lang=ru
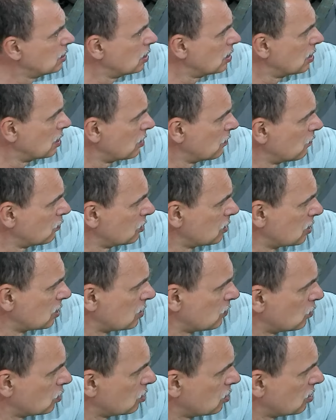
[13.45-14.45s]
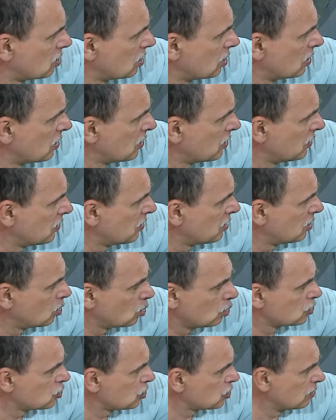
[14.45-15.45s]
э, вот это вот
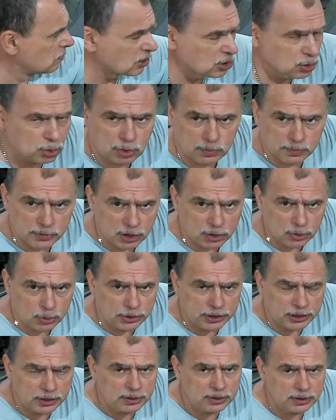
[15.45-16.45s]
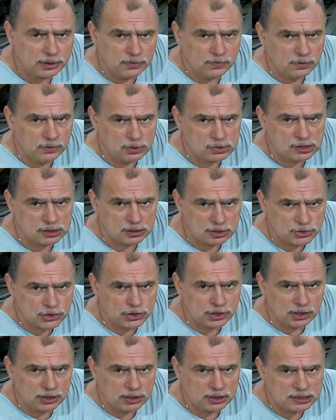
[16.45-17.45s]
лодочный мотор Меркури 90
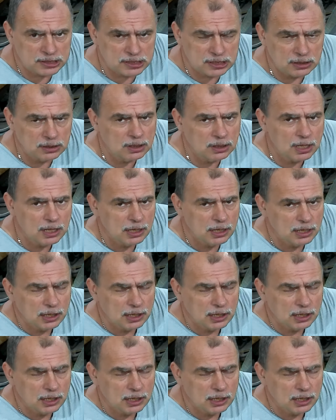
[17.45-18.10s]
лошадиных сил,